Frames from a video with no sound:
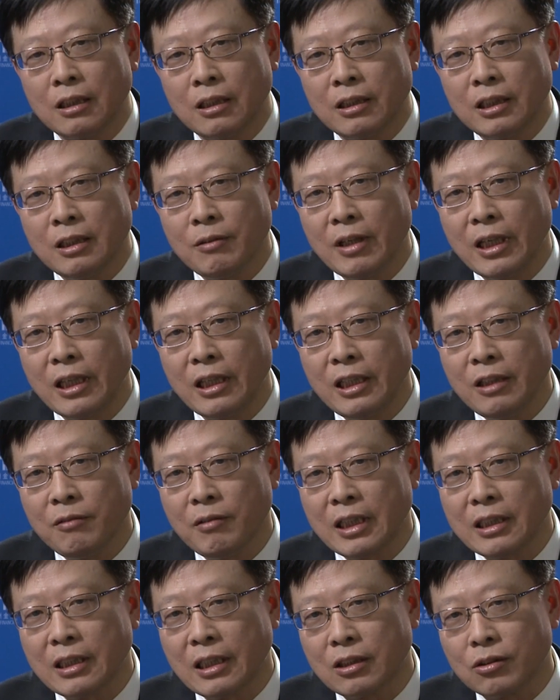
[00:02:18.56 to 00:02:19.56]
那么另
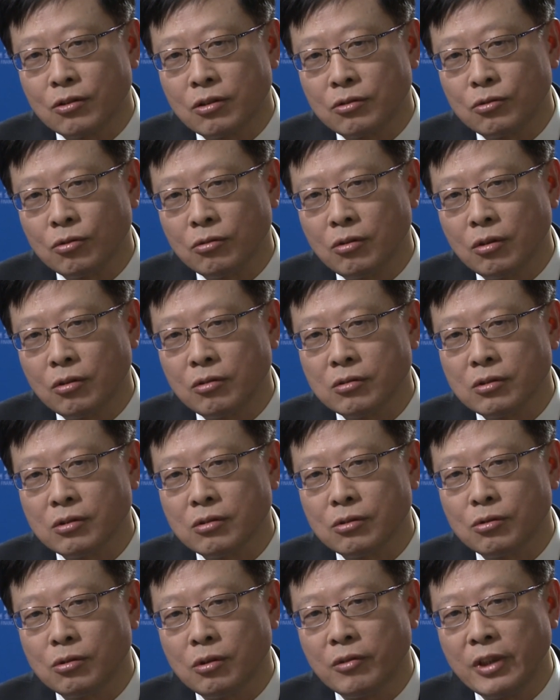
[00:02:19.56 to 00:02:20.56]
外呢，中投公
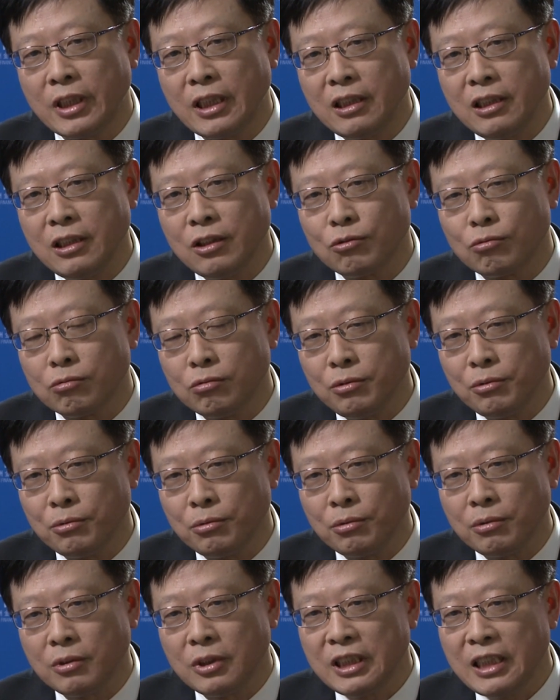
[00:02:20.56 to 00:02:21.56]
司作为立足
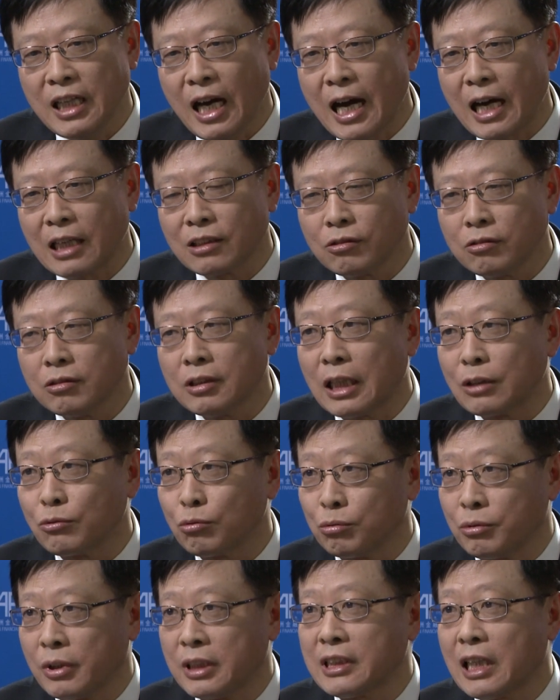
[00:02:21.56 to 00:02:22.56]
于亚洲的
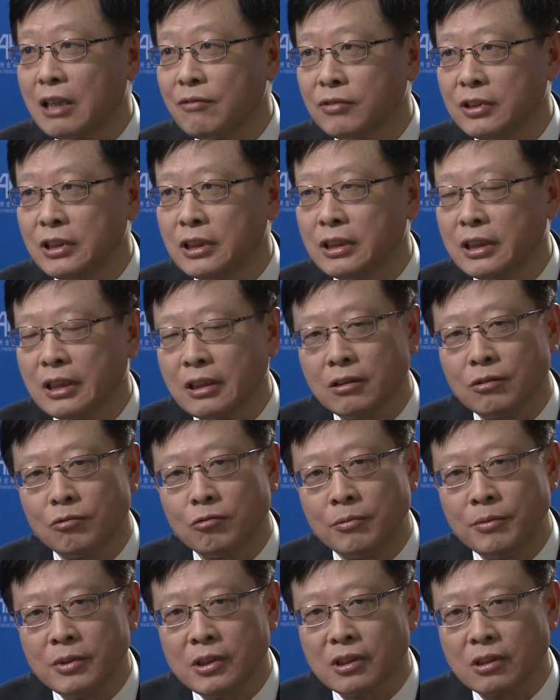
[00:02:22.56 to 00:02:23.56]
主权财富基金，
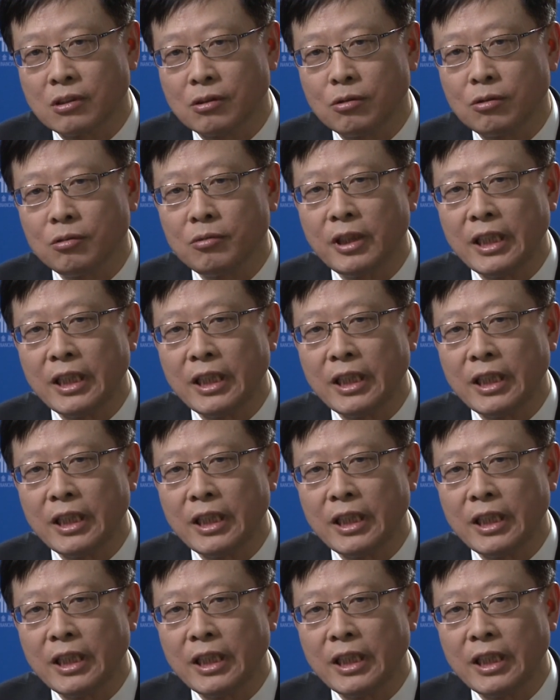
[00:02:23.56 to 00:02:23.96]
我们始终